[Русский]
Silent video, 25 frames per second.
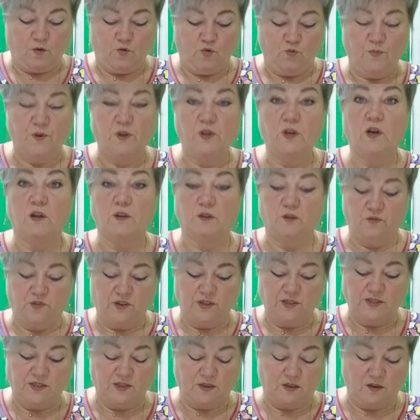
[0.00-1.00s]
У меня
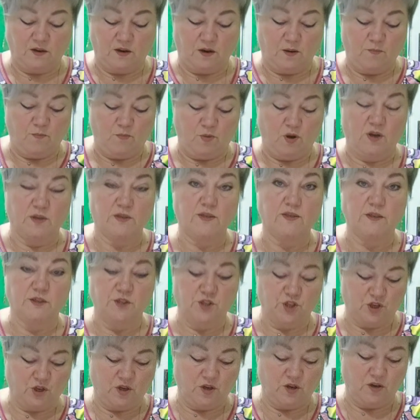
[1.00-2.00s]
200 грамм
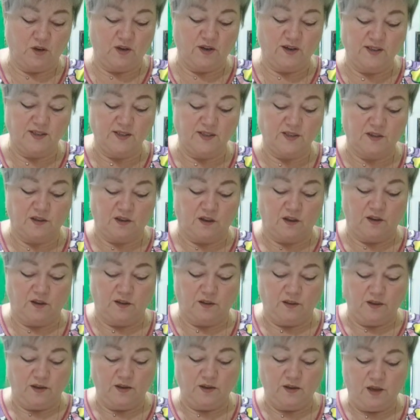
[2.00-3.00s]
маслечка
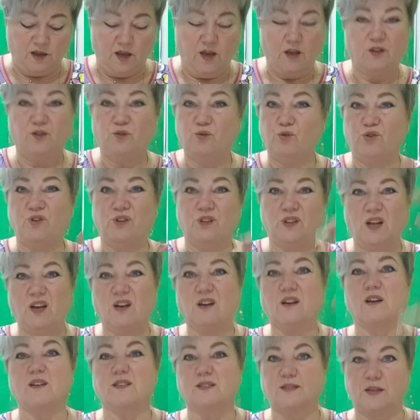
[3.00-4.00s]
растаяло но не
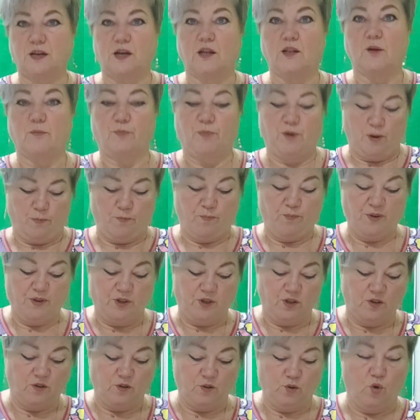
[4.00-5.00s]
так растаяло, прям
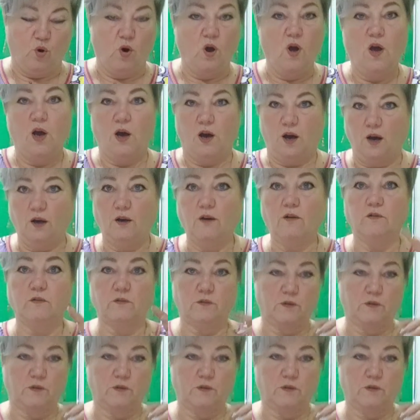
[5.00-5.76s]
потекло, а